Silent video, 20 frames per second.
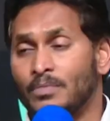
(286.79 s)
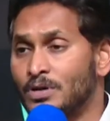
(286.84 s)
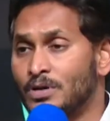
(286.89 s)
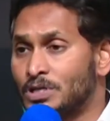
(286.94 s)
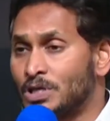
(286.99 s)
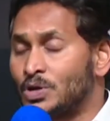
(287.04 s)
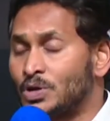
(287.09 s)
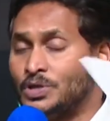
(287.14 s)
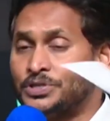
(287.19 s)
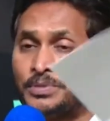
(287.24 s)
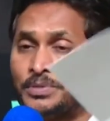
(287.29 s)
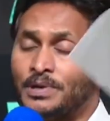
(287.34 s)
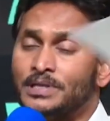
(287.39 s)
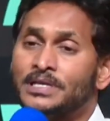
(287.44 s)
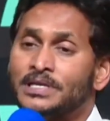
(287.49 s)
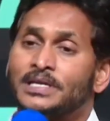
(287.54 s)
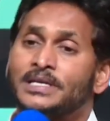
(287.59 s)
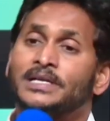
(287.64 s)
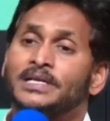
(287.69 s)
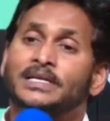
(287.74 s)
బహుశా
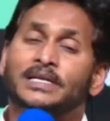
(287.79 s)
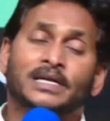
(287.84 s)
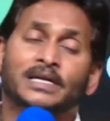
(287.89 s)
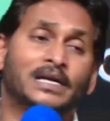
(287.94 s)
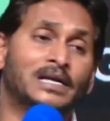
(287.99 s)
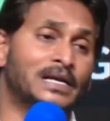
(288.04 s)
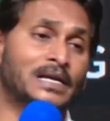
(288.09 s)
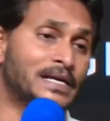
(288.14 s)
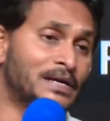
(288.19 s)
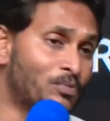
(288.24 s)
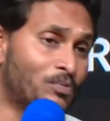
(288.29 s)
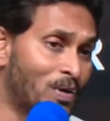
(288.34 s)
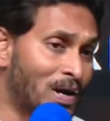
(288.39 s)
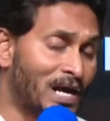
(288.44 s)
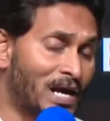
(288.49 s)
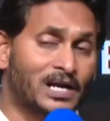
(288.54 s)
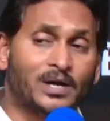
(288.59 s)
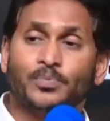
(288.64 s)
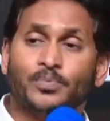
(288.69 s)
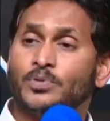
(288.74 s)
కొంతమందికి నేను టికెట్లు
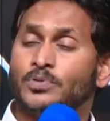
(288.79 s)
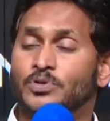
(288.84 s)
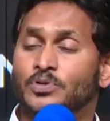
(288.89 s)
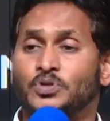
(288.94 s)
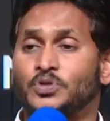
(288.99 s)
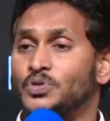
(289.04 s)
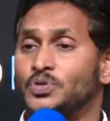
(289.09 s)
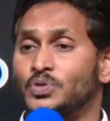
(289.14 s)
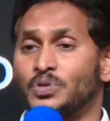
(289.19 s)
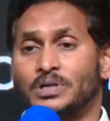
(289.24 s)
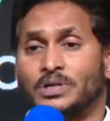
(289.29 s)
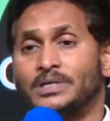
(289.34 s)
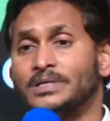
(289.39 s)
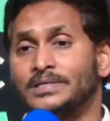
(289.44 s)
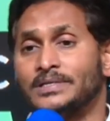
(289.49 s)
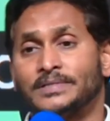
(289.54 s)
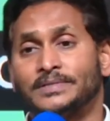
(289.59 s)
ఇవ్వలేకపోవచ్చు కూడా